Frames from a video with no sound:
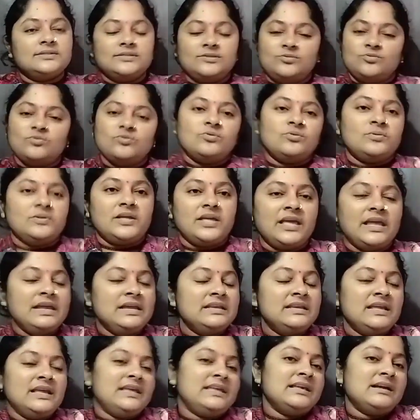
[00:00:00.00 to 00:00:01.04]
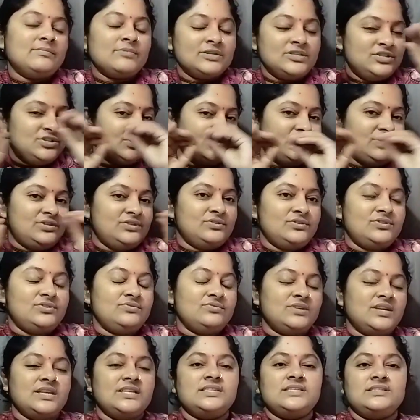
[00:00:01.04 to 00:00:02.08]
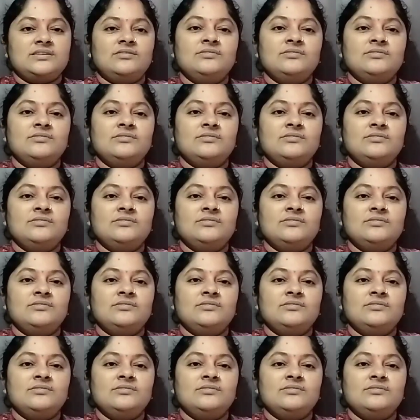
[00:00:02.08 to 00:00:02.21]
তো এই নিয়েই আমার ছোট্ট সুখের